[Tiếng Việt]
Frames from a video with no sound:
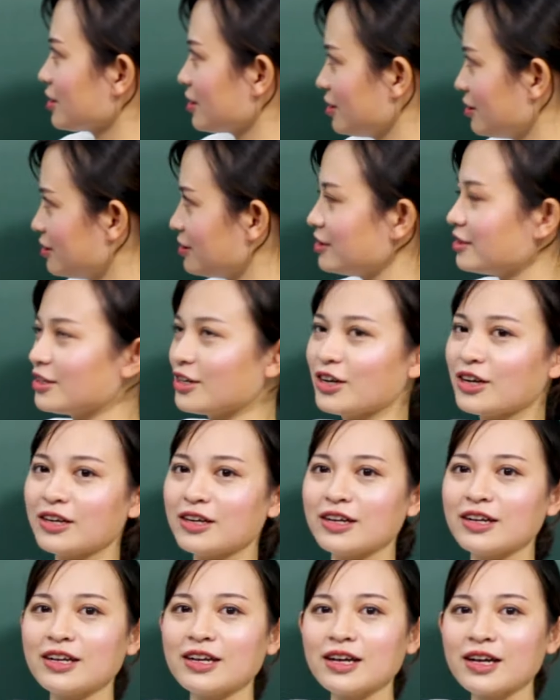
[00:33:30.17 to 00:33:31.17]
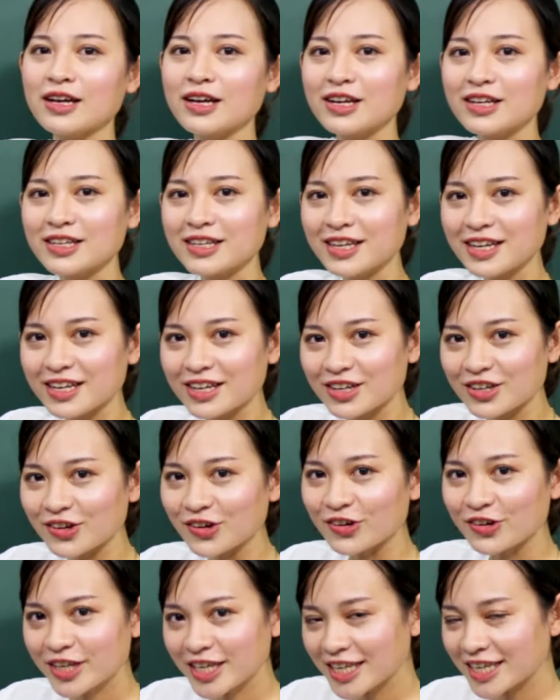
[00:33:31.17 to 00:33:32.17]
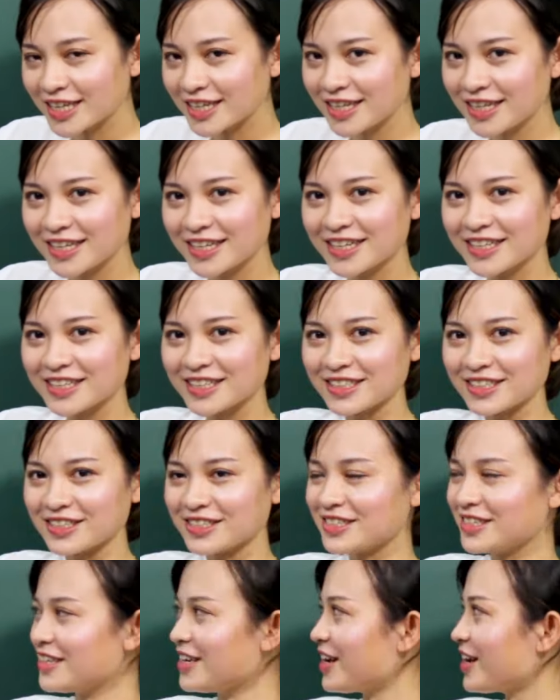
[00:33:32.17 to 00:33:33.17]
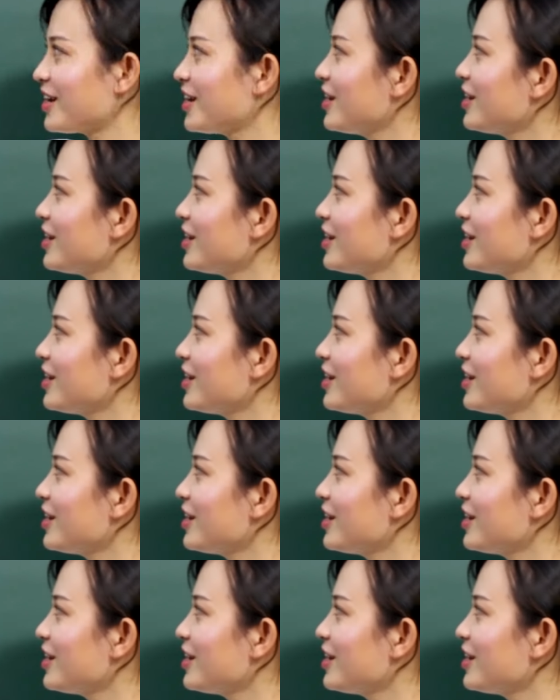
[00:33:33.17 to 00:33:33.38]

từ cô Hiên, được chưa nhỉ?